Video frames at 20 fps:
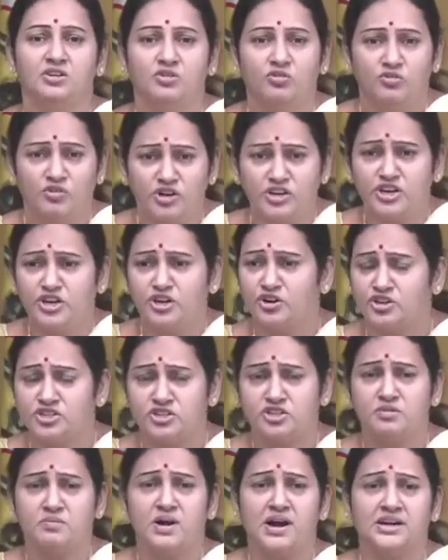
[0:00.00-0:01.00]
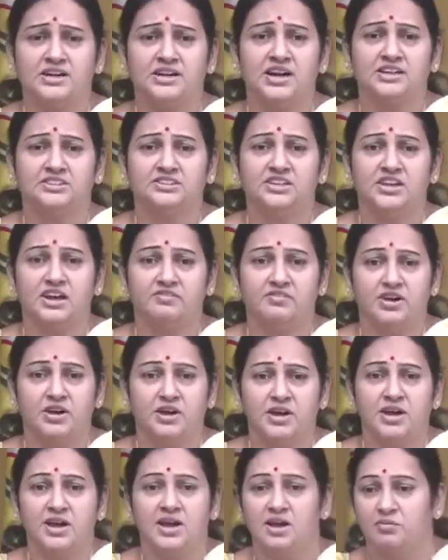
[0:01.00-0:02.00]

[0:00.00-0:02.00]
నువ్వు ఈ రోజున మాట్లాడుతున్నావే